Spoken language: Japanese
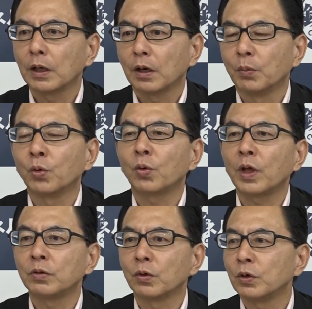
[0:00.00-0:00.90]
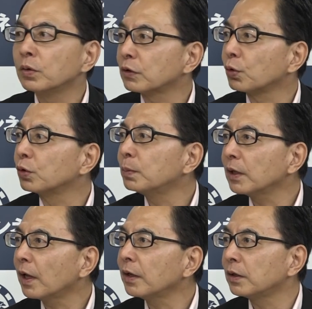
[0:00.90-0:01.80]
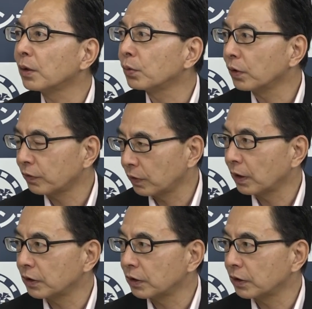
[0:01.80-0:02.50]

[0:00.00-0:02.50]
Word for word: モノレールのいろんな職場体験をですね、